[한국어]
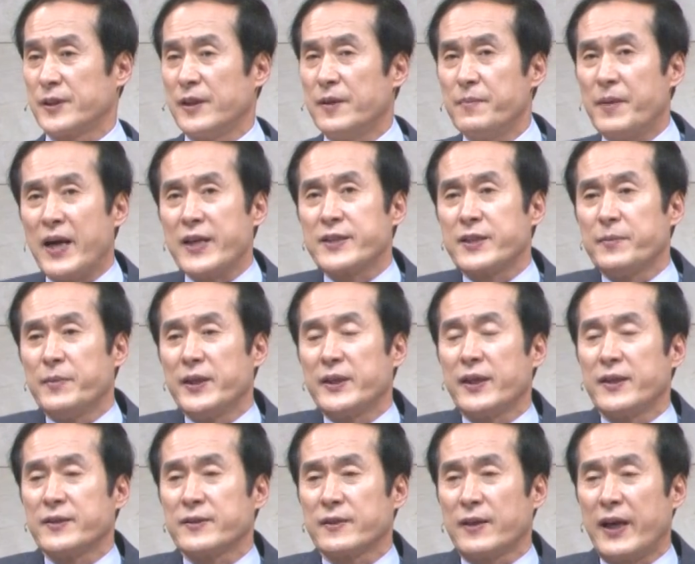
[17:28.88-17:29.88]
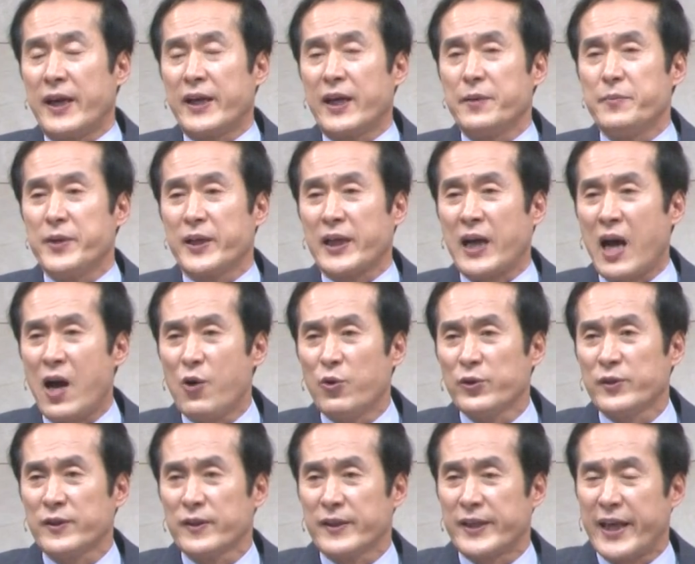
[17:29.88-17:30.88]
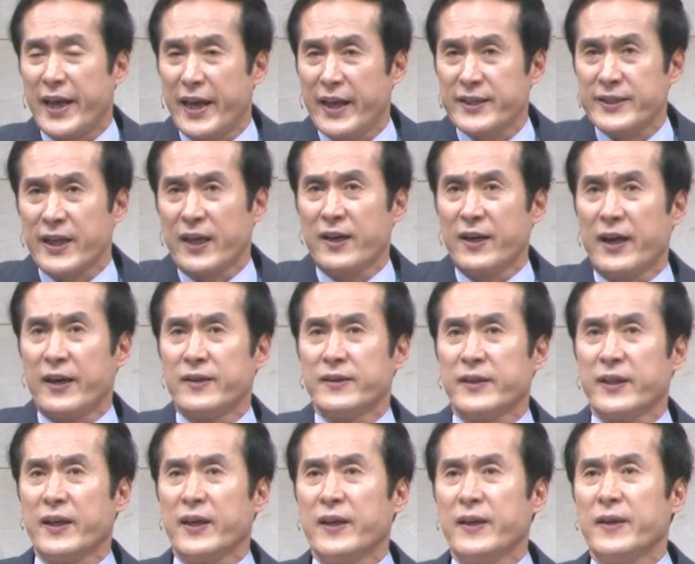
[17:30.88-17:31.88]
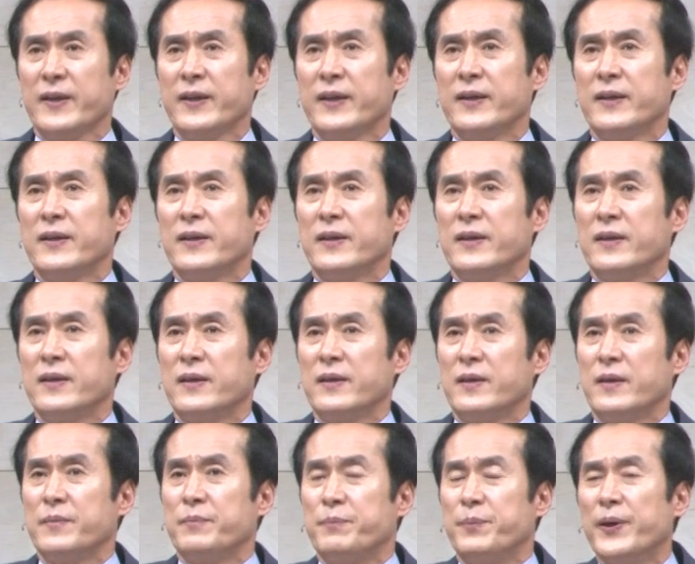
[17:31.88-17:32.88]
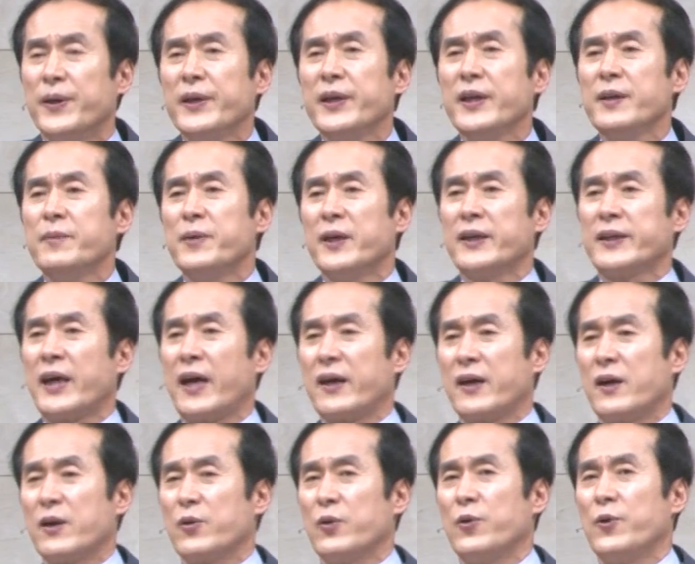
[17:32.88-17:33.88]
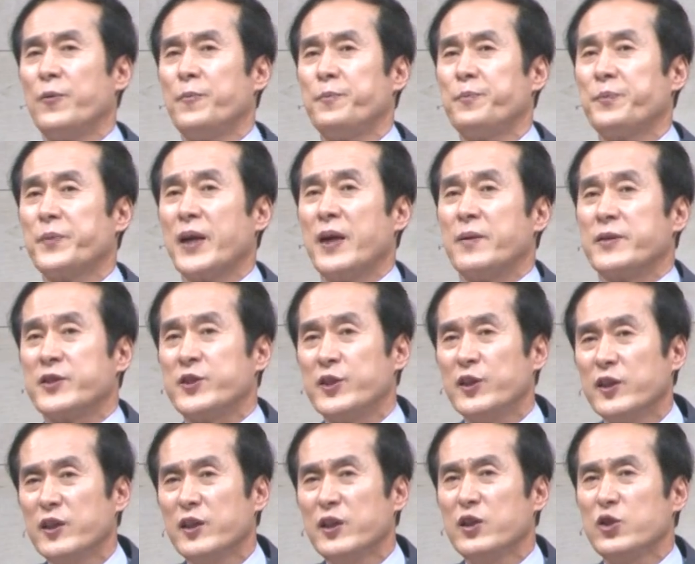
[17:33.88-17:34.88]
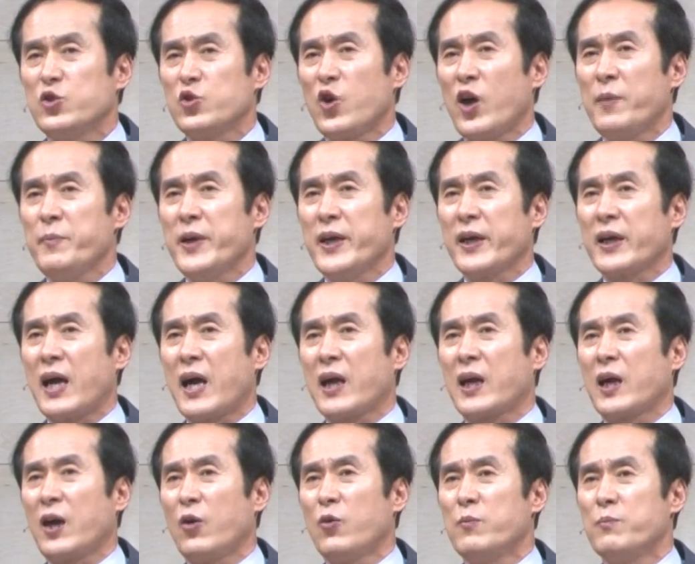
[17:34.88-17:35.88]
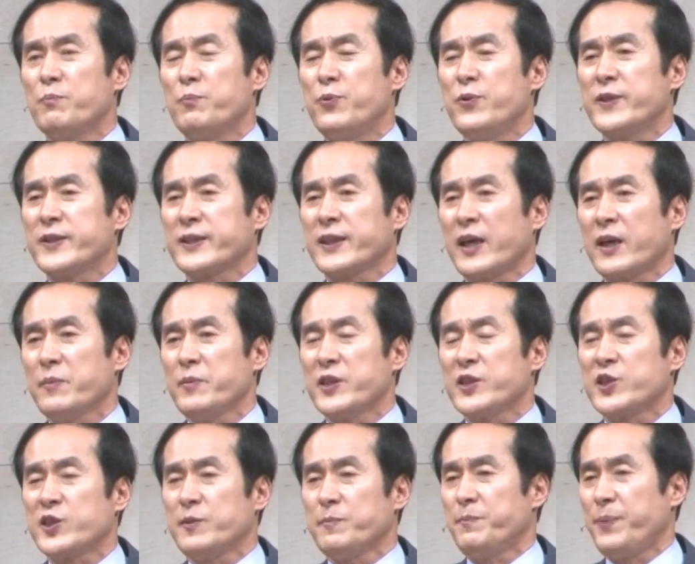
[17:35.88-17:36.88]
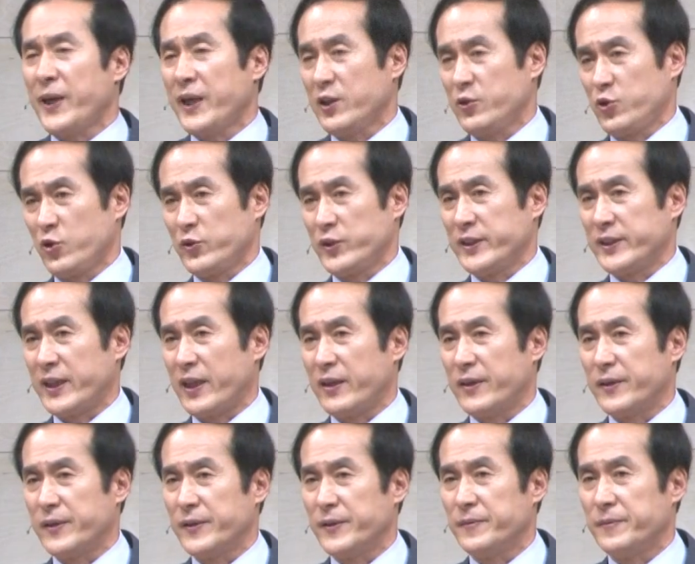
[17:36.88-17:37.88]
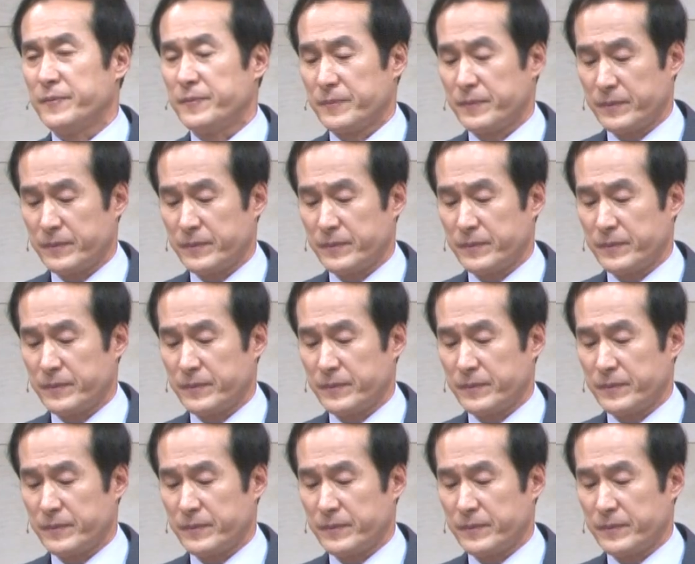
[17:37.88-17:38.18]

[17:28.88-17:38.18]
그 말씀에 대해서 하나님이 카운트 계산을 하는데 버림을 당하고 저주함에 가까운 불사름의 심판이 주어진다는 거예요.